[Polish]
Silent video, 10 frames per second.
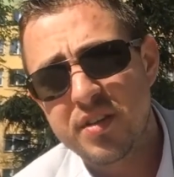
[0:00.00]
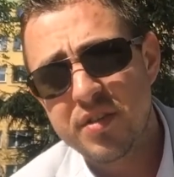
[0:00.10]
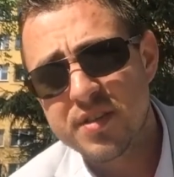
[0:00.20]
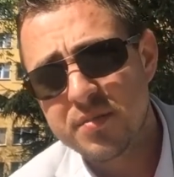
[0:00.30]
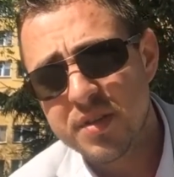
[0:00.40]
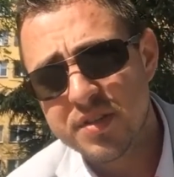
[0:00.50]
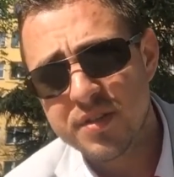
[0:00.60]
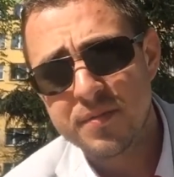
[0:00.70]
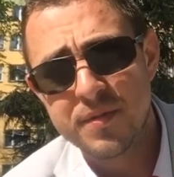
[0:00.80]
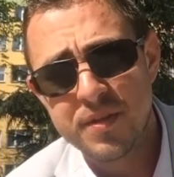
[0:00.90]
jego nie
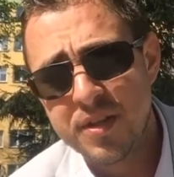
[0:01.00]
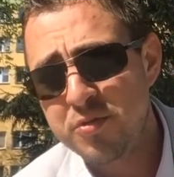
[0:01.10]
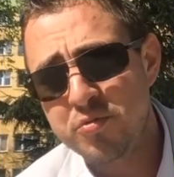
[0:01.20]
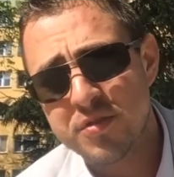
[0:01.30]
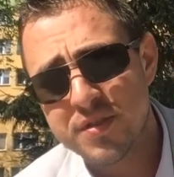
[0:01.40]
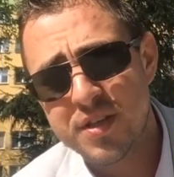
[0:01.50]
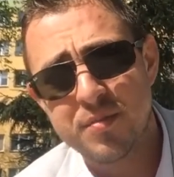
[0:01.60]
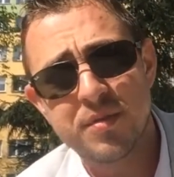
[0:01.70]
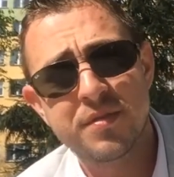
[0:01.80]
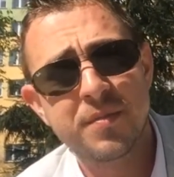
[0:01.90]
zabierze, nawet urząd
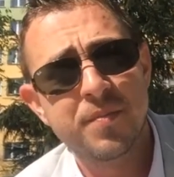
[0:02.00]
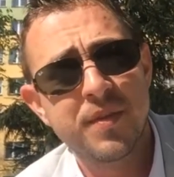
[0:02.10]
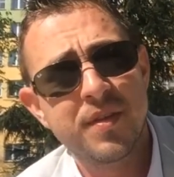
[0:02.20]
skarbowy,